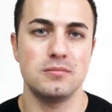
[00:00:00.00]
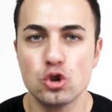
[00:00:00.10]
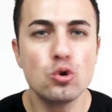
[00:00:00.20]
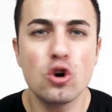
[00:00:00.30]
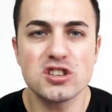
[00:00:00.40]

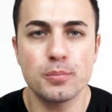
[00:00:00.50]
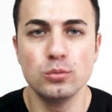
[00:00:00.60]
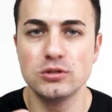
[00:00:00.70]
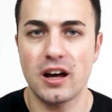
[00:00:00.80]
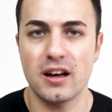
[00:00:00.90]
Su cosa
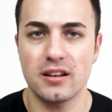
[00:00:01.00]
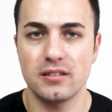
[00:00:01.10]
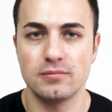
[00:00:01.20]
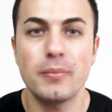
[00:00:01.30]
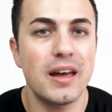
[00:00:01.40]

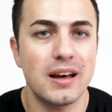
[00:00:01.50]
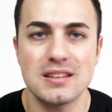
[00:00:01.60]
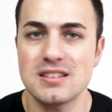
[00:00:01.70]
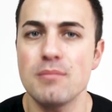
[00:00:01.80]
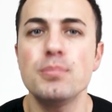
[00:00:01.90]
puntare? Beh, ad
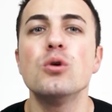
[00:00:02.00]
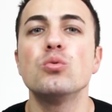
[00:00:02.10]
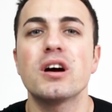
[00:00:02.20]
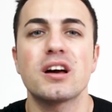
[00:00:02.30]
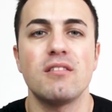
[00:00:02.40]
esempio
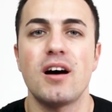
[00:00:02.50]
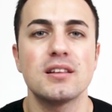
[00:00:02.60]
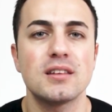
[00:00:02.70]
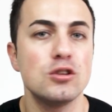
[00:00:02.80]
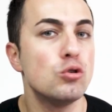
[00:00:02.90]
una
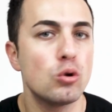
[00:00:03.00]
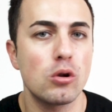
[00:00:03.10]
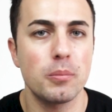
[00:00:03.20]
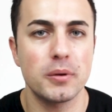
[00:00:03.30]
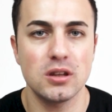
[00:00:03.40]
cravatta di un
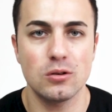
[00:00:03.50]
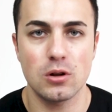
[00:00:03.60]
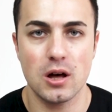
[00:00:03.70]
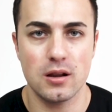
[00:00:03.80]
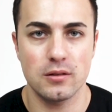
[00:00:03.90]
colore
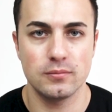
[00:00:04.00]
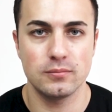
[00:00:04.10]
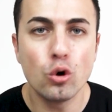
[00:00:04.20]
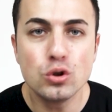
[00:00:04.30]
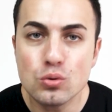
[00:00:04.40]
particolare
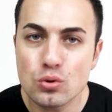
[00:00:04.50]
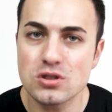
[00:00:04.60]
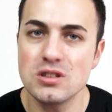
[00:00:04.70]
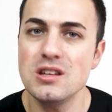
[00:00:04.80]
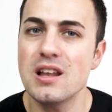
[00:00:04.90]
o di uno
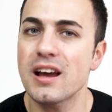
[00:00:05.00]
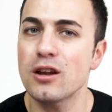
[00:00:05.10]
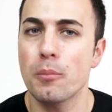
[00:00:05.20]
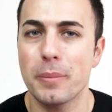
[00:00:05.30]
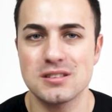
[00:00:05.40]
stile che
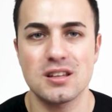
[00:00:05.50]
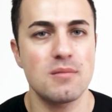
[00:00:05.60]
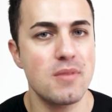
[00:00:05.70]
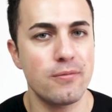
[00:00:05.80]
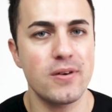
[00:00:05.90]
non
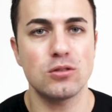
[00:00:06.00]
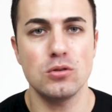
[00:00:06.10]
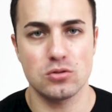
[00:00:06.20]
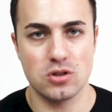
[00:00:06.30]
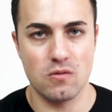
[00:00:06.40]
passerebbe affatto
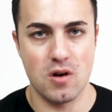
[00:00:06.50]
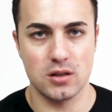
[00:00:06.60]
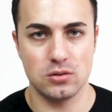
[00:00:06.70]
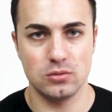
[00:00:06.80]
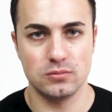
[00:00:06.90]

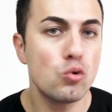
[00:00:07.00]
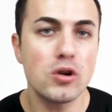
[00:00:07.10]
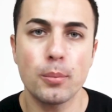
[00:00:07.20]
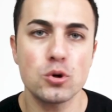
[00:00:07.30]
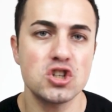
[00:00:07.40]
inosservato.
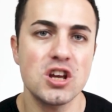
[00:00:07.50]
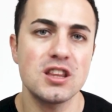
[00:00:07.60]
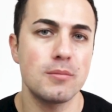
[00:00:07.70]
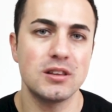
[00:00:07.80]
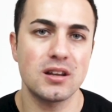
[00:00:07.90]
Una pochette
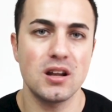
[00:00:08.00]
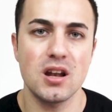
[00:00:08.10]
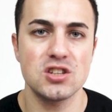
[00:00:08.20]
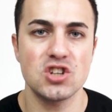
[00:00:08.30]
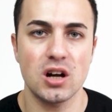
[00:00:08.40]
da mettere
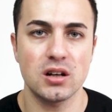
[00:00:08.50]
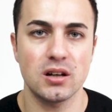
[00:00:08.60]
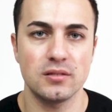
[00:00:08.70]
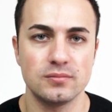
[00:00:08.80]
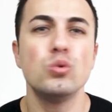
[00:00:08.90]
nella
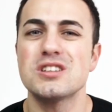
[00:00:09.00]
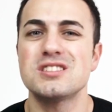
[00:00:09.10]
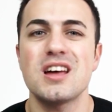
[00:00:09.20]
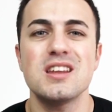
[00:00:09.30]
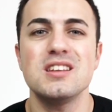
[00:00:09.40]
giacca, una
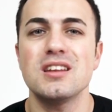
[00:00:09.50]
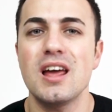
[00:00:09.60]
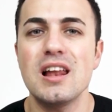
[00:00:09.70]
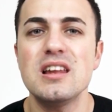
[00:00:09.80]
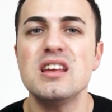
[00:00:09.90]
serie di
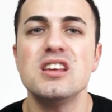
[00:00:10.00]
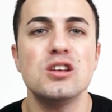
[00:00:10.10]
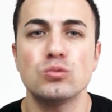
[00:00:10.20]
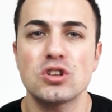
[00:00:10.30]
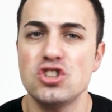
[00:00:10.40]
anelli,
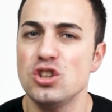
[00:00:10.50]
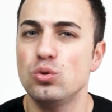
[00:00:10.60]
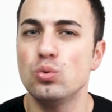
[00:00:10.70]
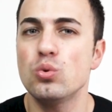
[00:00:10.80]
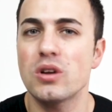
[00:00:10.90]
una
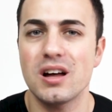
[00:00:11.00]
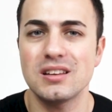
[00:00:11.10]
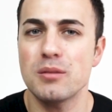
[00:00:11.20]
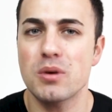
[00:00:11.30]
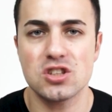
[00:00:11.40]
cintura,
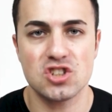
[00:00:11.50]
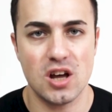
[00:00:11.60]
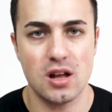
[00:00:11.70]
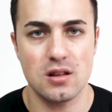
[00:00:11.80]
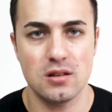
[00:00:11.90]
dei
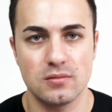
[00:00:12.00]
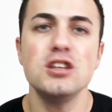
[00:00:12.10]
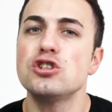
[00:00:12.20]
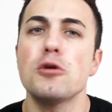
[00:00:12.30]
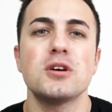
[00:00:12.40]
bracciali.
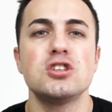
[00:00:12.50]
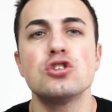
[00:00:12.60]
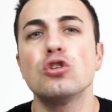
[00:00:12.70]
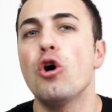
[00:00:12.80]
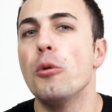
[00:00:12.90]
Insomma, ci
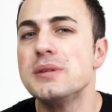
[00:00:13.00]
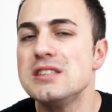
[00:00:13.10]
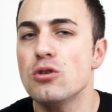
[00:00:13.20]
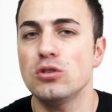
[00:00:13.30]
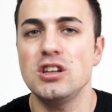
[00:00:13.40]
sono
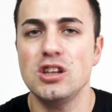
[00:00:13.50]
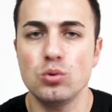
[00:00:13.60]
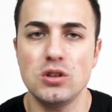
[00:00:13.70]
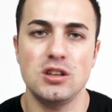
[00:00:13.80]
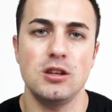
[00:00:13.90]
opzioni di
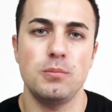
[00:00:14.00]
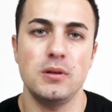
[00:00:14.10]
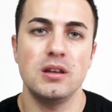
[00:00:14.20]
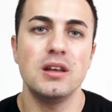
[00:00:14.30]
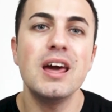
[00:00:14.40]
tutti i
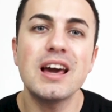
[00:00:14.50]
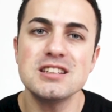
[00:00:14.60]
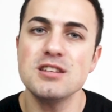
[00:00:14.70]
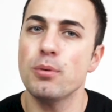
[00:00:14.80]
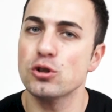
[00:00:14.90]
tipi e che
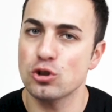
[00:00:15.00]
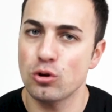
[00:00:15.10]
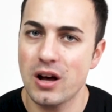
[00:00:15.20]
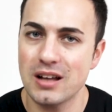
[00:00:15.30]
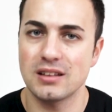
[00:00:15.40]
si
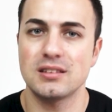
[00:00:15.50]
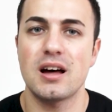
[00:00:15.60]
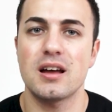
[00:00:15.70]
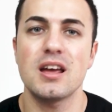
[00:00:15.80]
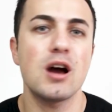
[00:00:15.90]
possono
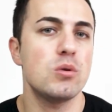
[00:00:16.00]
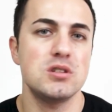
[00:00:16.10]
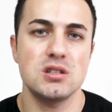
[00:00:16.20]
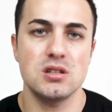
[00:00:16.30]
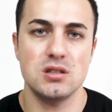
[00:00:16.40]
adattare a
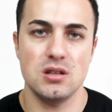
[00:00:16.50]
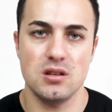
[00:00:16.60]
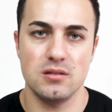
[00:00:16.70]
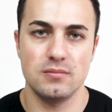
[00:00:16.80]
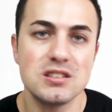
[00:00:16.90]
qualsiasi
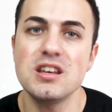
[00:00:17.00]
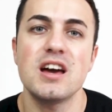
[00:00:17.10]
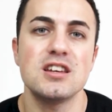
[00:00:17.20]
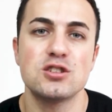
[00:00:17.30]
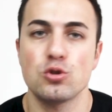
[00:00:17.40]
stile, sia
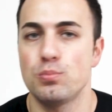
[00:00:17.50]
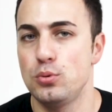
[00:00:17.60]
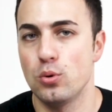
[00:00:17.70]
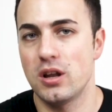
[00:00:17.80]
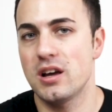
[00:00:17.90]
esso
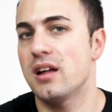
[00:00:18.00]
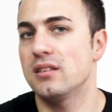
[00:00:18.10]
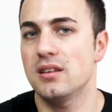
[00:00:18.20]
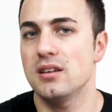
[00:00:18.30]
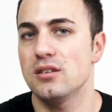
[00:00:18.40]
più
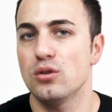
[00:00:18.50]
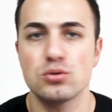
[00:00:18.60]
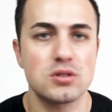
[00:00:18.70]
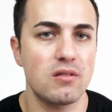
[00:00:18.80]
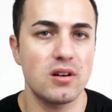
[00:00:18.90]
elegante o
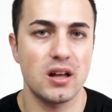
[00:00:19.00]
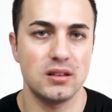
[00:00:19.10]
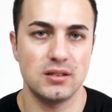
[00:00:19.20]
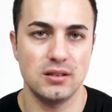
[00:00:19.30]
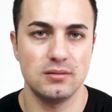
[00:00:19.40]

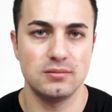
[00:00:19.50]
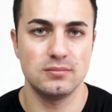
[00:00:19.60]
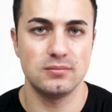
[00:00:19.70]
stravagante.